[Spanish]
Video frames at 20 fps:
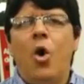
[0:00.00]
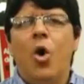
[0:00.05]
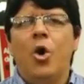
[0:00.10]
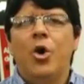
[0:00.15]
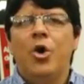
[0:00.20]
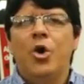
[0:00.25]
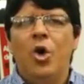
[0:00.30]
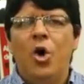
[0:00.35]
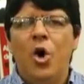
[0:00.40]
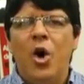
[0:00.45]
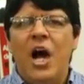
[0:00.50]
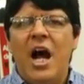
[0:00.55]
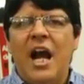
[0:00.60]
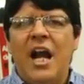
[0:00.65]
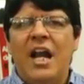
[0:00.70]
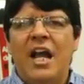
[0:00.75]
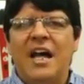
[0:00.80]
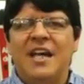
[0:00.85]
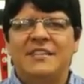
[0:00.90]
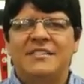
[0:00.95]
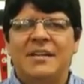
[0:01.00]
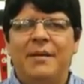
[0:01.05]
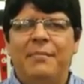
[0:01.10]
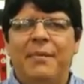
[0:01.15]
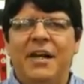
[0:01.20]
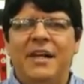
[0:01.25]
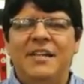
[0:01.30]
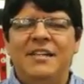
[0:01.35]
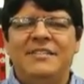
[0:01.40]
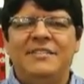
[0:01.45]
o no a la
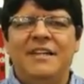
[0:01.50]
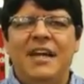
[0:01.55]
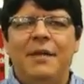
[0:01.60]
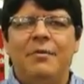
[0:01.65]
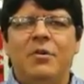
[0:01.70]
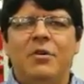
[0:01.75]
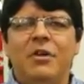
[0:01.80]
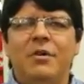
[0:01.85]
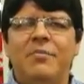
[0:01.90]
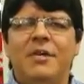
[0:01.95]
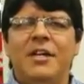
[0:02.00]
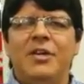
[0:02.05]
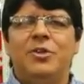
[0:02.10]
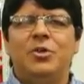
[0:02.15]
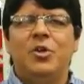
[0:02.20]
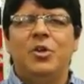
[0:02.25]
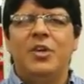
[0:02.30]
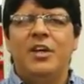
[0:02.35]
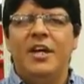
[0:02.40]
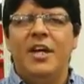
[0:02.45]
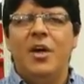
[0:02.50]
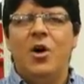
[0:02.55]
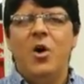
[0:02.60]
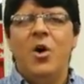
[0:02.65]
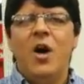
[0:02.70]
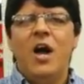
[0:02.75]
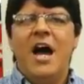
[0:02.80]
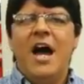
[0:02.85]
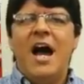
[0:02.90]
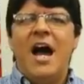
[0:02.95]
asambleísta del movimiento
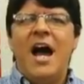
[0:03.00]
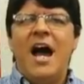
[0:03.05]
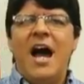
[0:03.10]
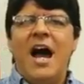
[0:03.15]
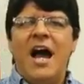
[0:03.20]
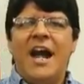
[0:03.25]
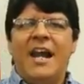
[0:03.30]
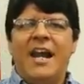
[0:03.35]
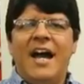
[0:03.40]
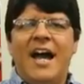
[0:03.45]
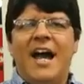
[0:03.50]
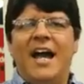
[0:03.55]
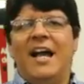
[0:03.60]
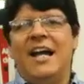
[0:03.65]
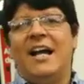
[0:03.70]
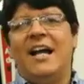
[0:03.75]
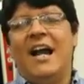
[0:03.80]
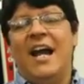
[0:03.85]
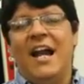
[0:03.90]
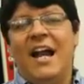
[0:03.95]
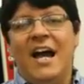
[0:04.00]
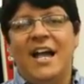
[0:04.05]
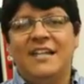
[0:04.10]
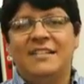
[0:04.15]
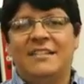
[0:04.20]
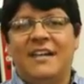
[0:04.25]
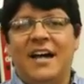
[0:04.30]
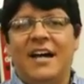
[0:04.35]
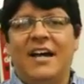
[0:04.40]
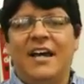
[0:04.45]
Creo, Ana
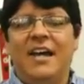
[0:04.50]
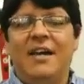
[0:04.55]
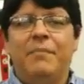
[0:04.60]
Galarza.